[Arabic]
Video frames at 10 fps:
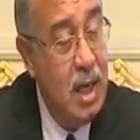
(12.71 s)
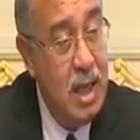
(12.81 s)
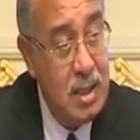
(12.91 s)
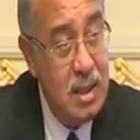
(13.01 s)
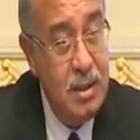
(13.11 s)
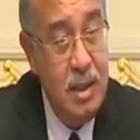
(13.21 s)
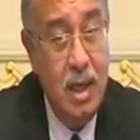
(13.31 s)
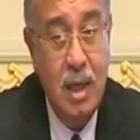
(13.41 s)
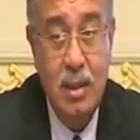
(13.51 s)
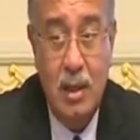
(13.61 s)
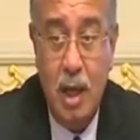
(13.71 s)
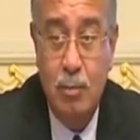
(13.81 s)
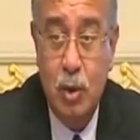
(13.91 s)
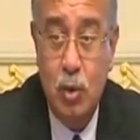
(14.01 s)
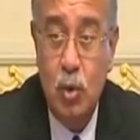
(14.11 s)
لا يستطيع قطاع
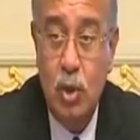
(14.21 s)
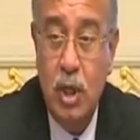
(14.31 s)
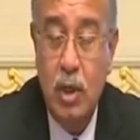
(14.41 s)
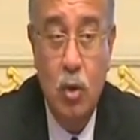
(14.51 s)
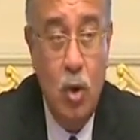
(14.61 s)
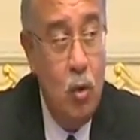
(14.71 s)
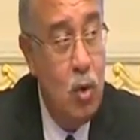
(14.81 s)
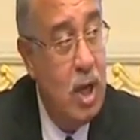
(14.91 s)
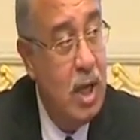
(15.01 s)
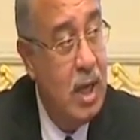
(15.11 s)
البترول ان هو